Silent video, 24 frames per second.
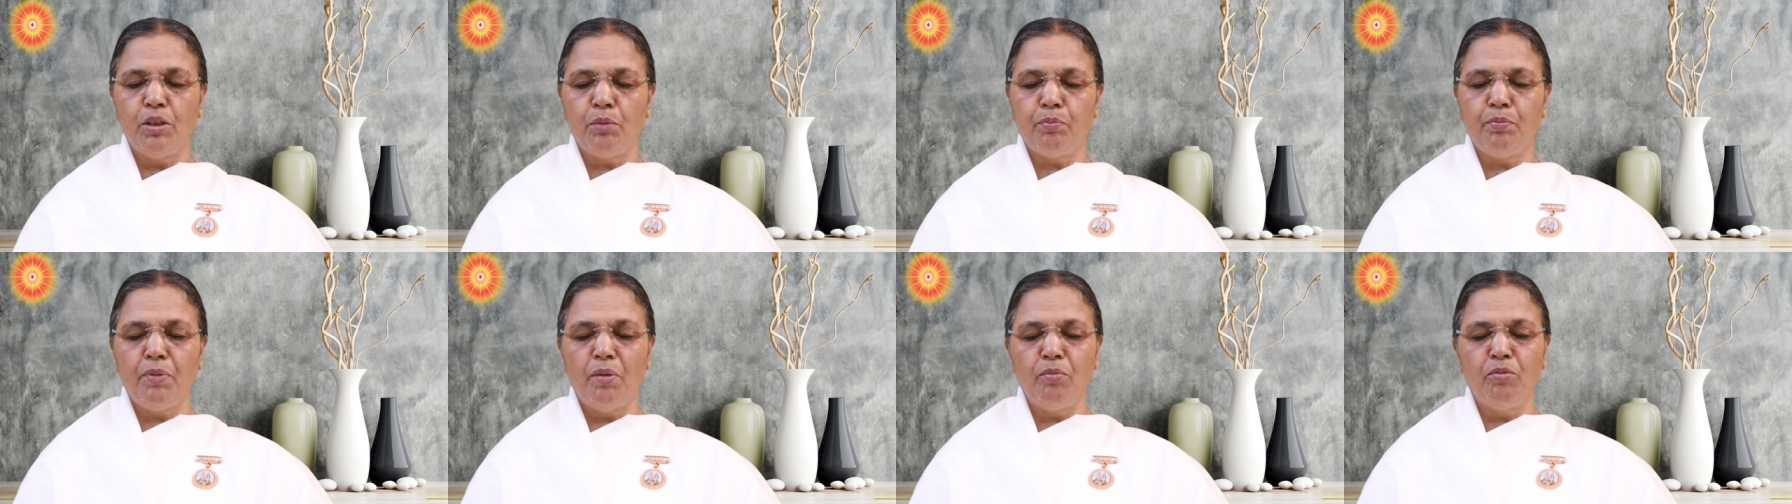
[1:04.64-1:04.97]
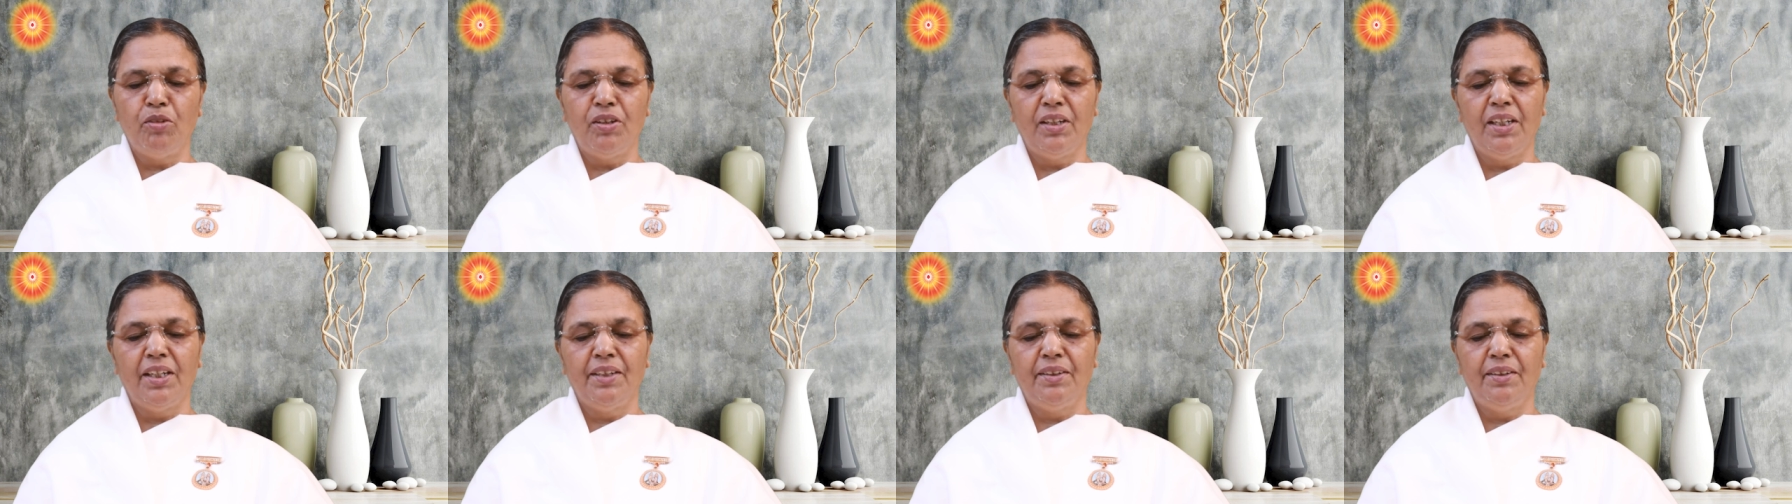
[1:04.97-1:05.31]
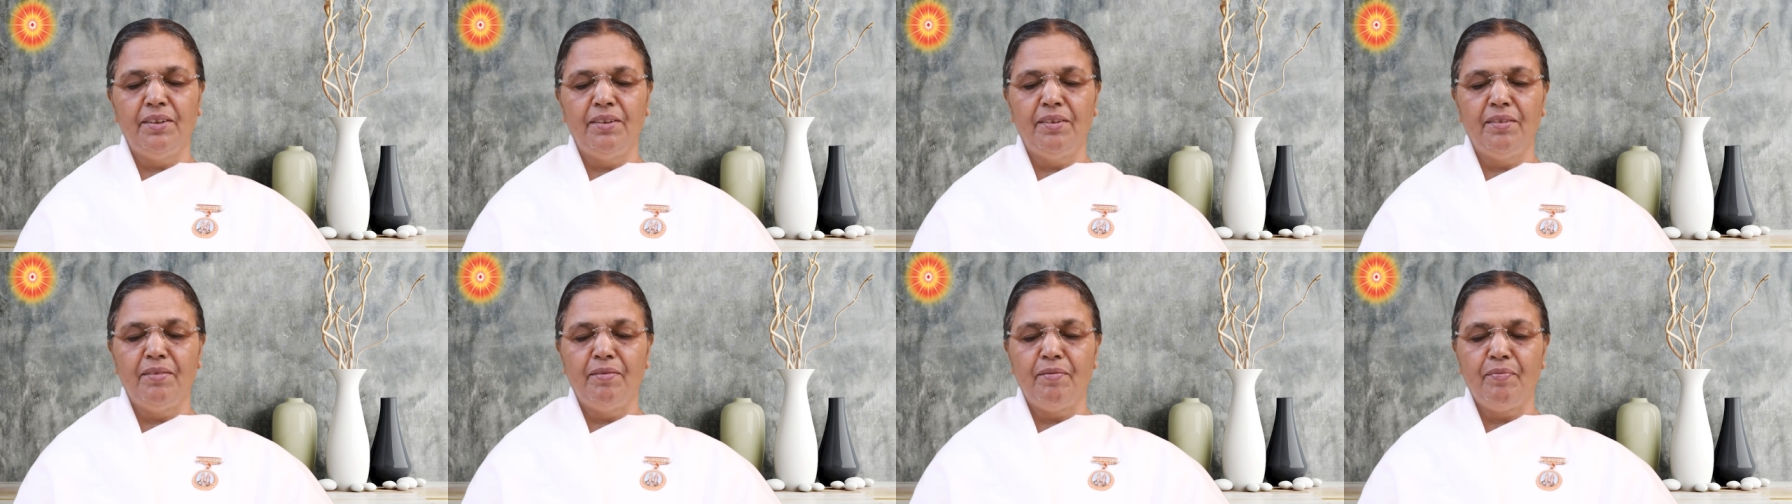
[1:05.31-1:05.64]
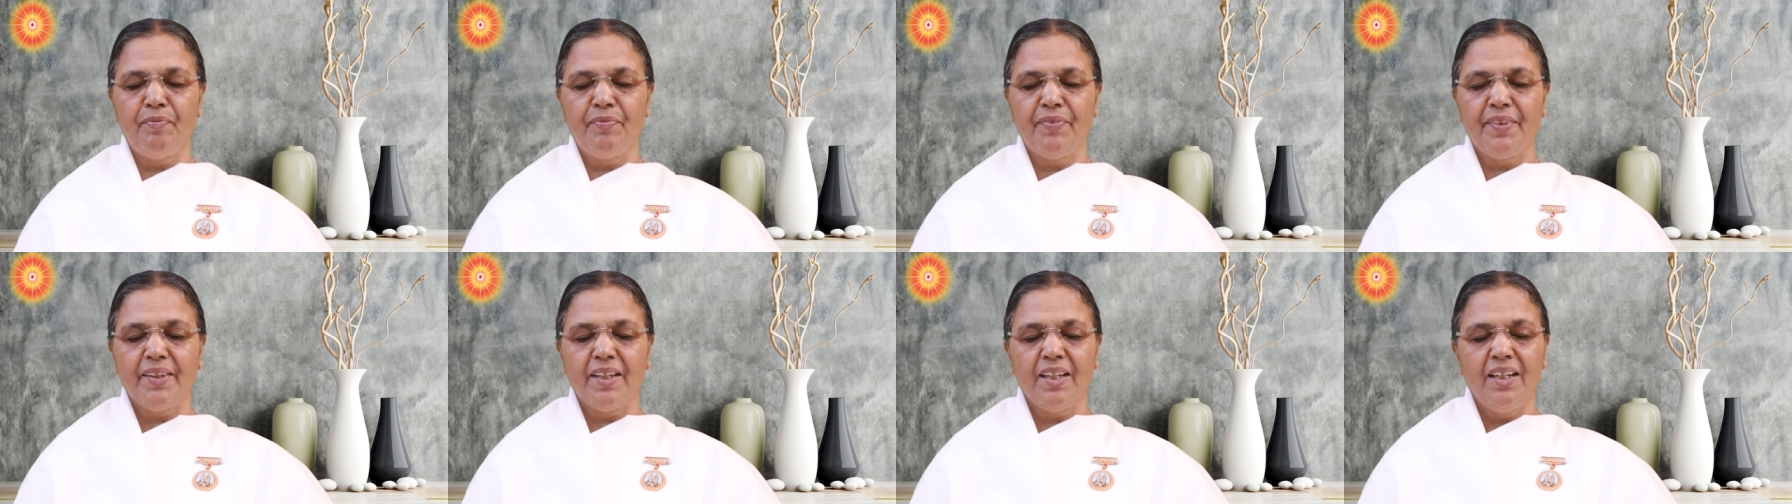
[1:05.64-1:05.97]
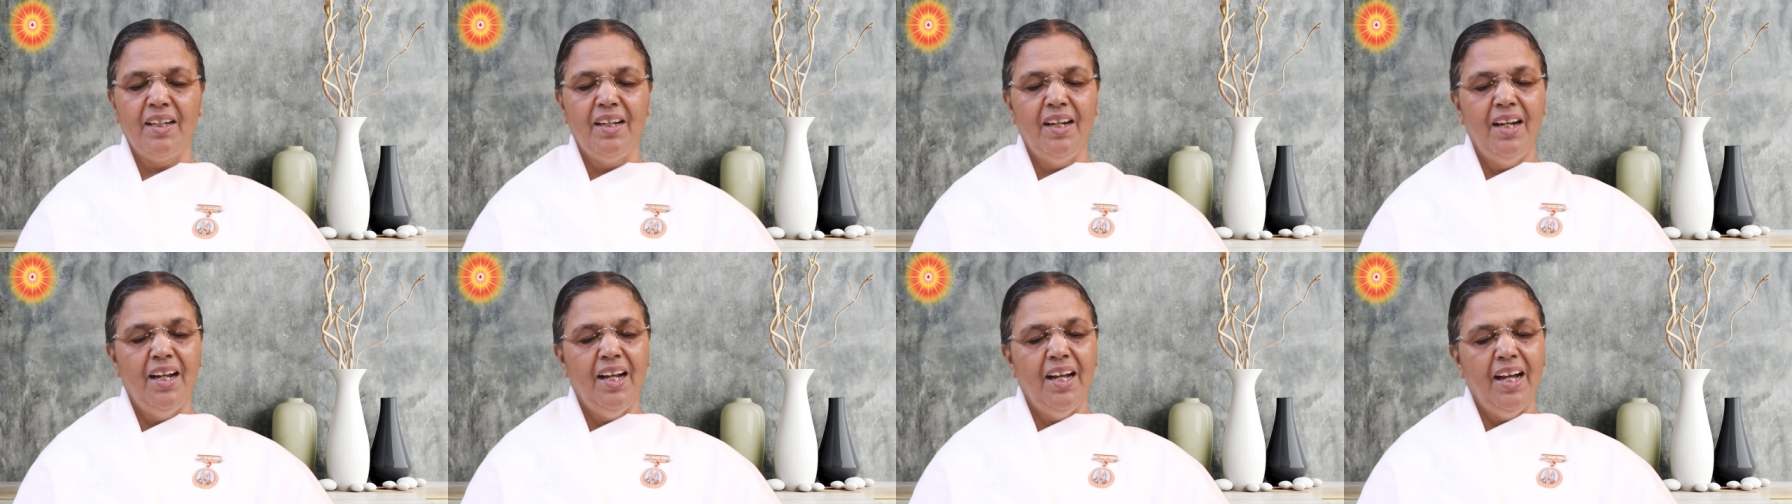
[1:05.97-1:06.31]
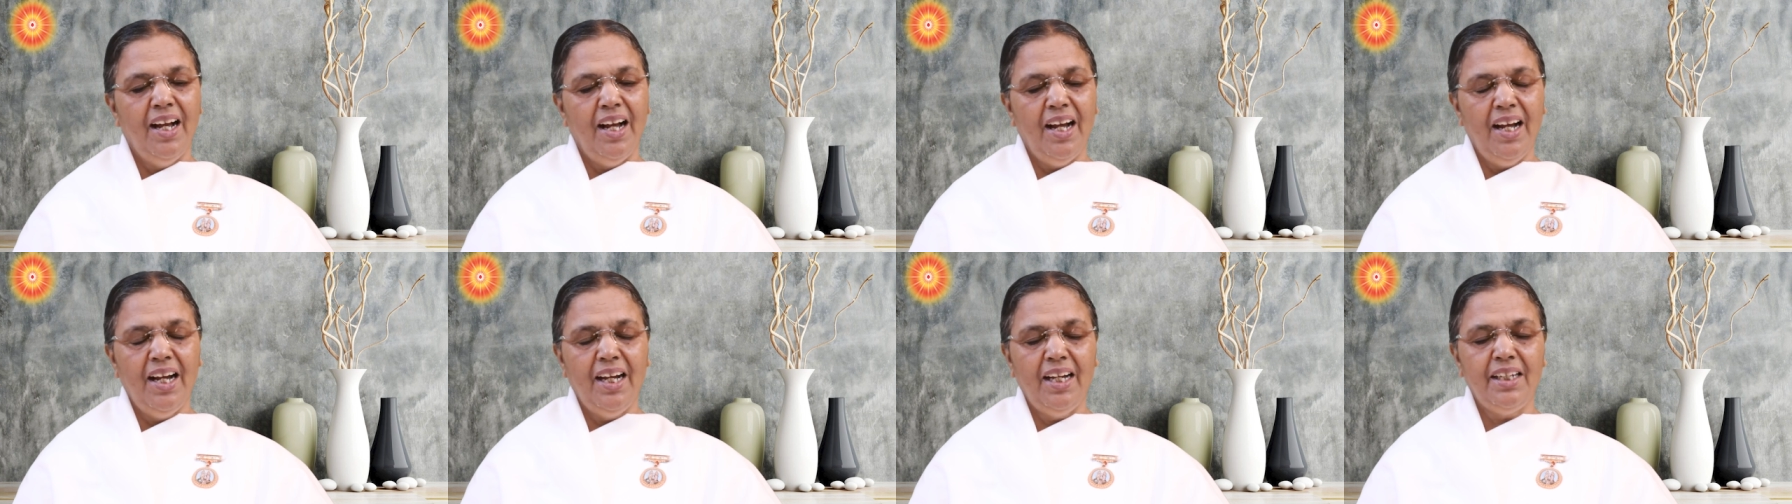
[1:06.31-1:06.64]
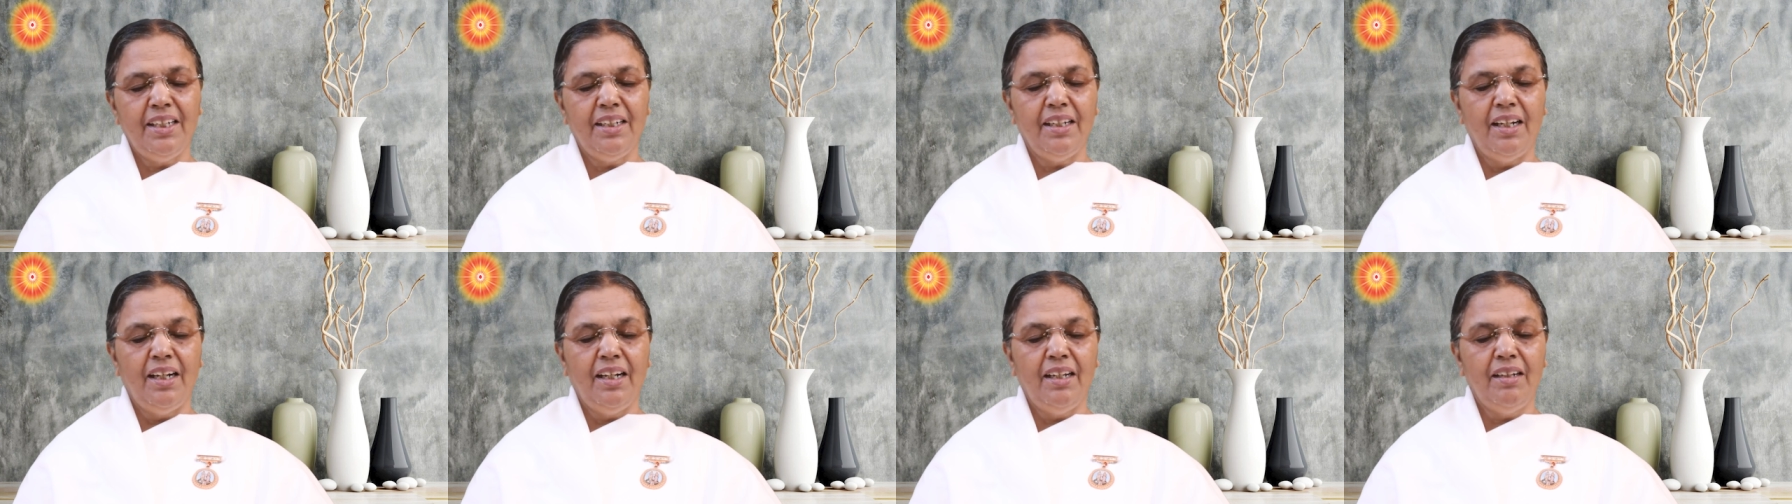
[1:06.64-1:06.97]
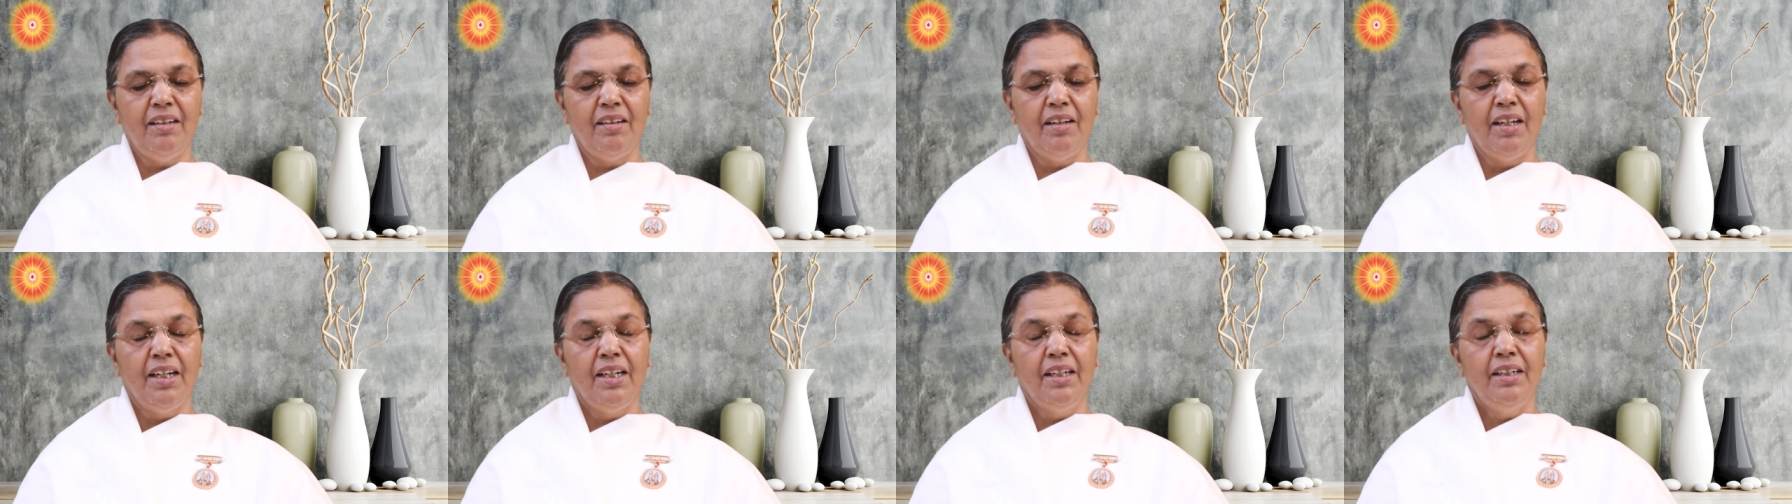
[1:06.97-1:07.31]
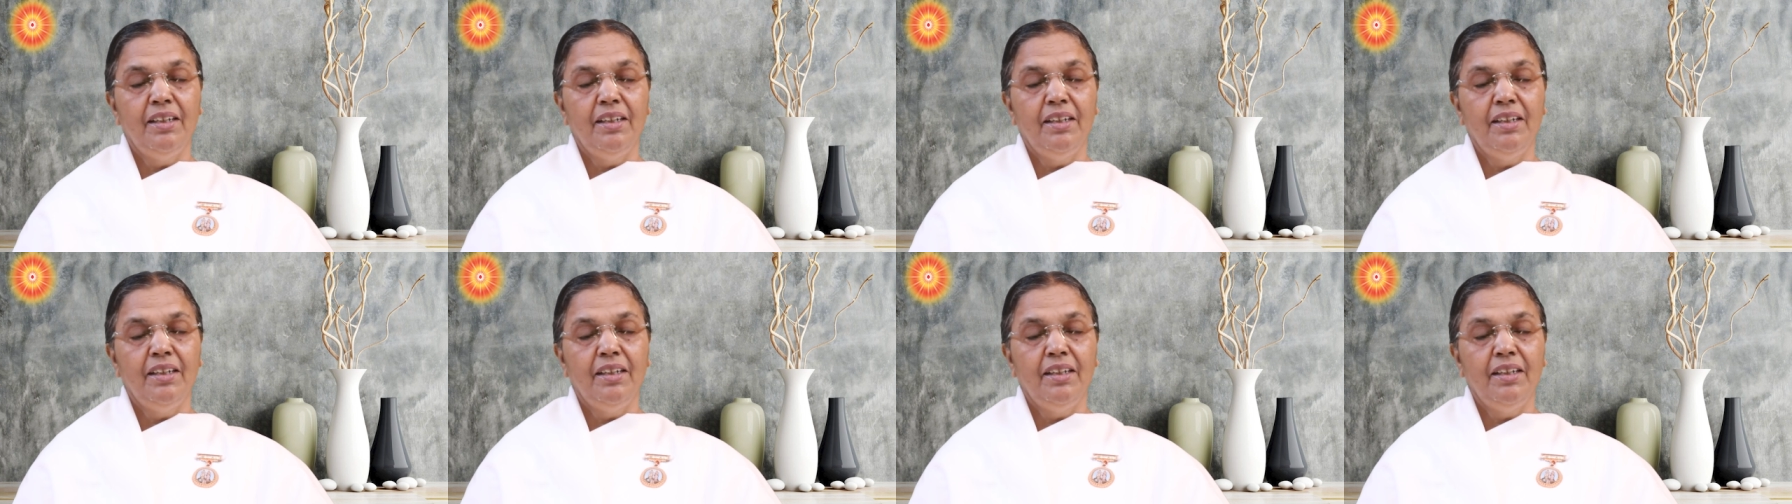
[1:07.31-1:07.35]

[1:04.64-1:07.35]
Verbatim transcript: விருப்பம் உள்ளது ஆனால்